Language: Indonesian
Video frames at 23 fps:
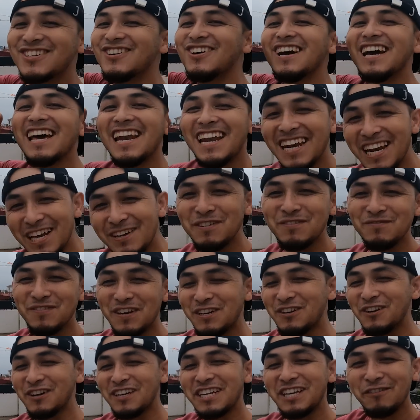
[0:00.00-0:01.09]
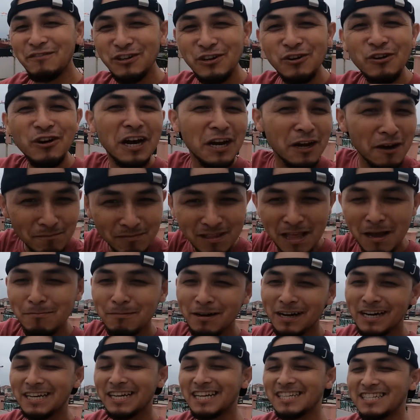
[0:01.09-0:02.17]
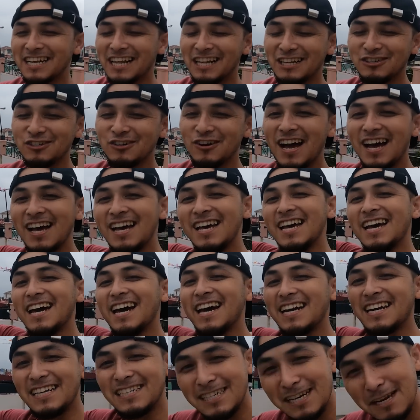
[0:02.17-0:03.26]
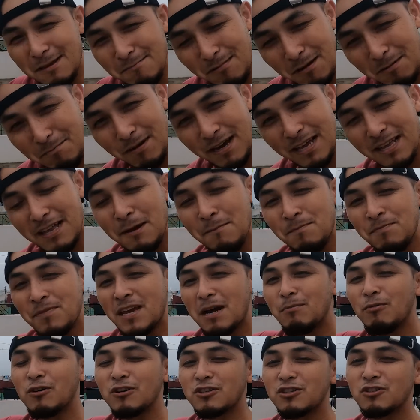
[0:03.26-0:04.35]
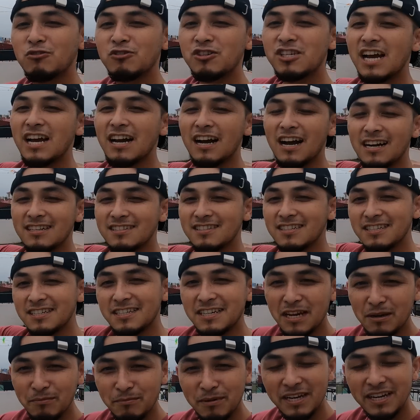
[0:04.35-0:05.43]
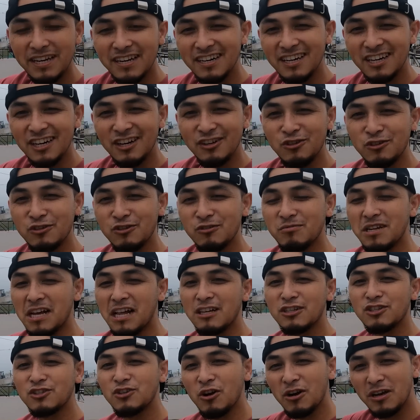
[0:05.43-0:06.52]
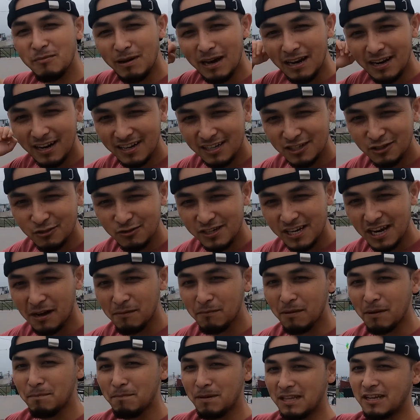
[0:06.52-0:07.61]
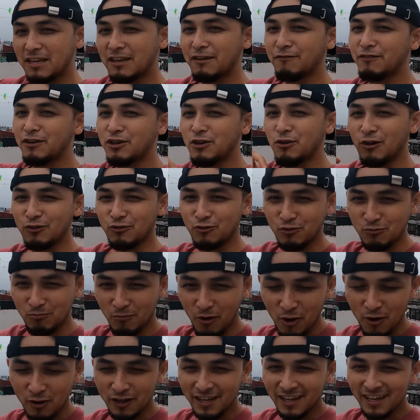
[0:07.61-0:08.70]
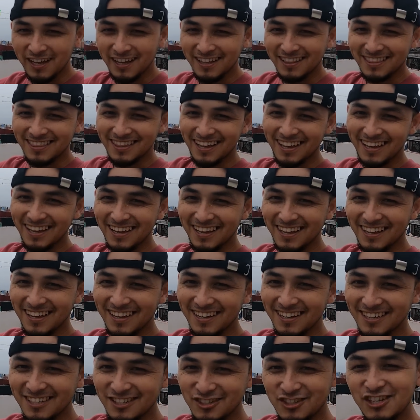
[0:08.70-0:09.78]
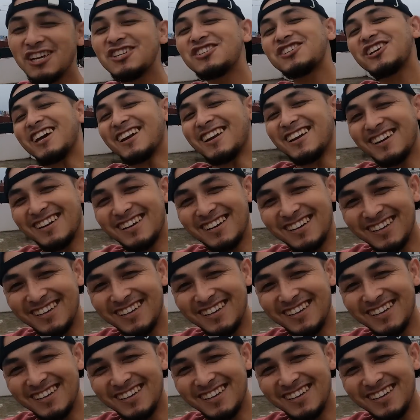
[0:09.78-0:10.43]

shu lai ban pei do ni video ngan nam thap hak ni ke channel jonga ah. ndai selik ban pei hapo ka suchiang arts entertainment uh, youtube channel jong iba lari suciang ban pei ki video hak mo te sai share